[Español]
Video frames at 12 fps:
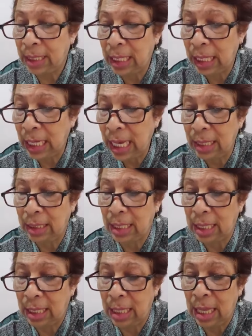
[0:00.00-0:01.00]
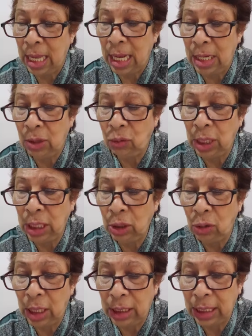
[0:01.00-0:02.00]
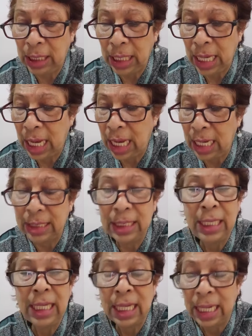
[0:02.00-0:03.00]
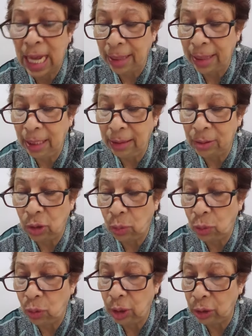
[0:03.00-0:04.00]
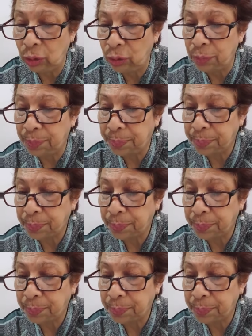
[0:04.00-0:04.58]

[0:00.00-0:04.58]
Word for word: crean una idolatría así de grande como ellos